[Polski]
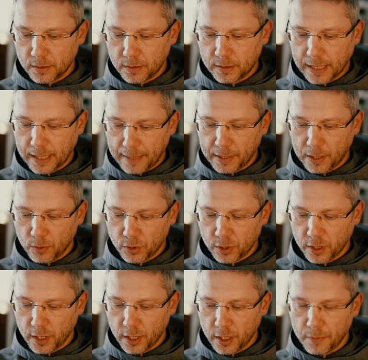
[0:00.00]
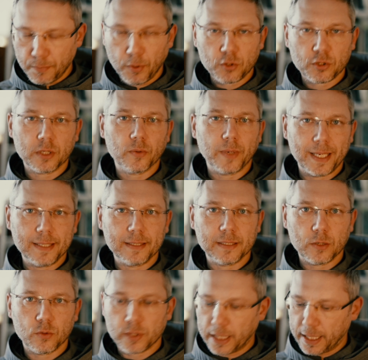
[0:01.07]
zabrał się i poszedł
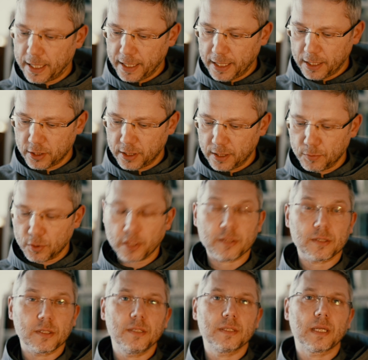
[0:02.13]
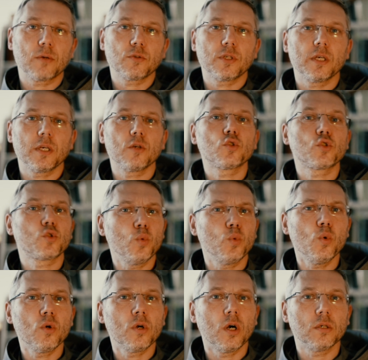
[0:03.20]
Elizeusz za Eliaszem i stał się jego
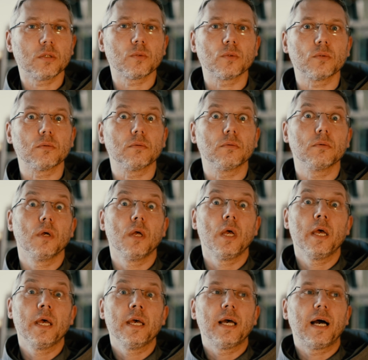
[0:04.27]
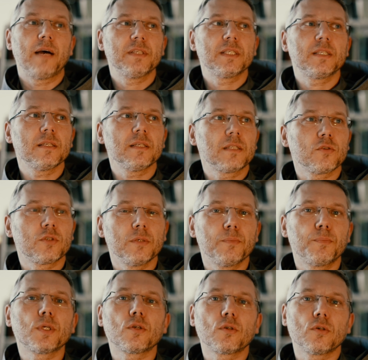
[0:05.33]
sługą. A więc nie stał się
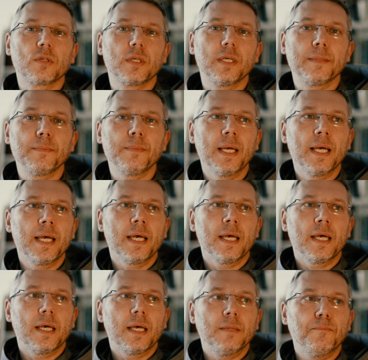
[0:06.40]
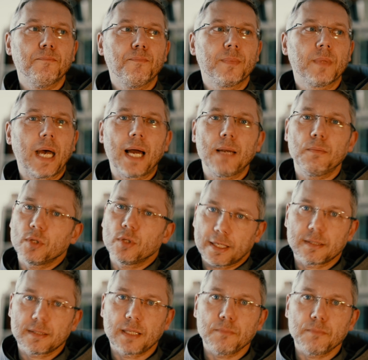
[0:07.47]
prorokiem, Mm, albo
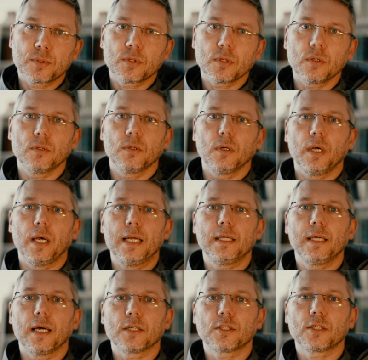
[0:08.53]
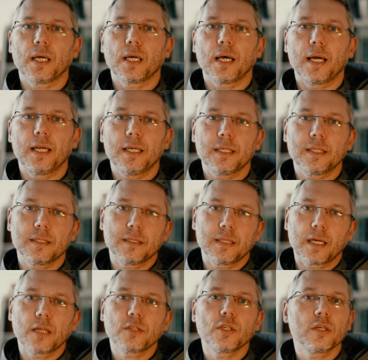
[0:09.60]
następcą Eliasza, ale
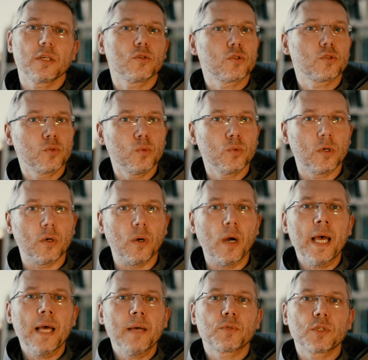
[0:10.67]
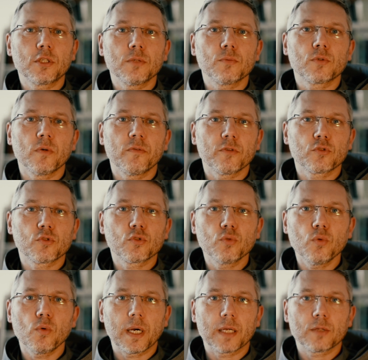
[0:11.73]
na razie jego sługą. Przy czym słowo
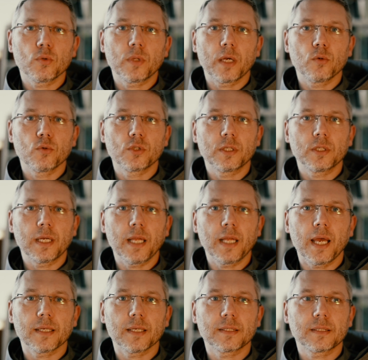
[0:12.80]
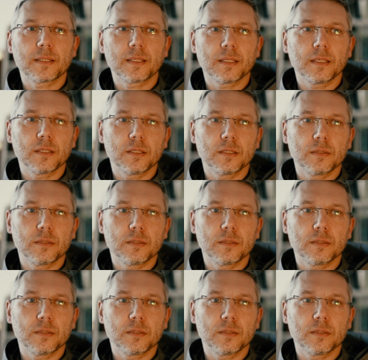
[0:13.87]
sługa tutaj użyte nie jest y,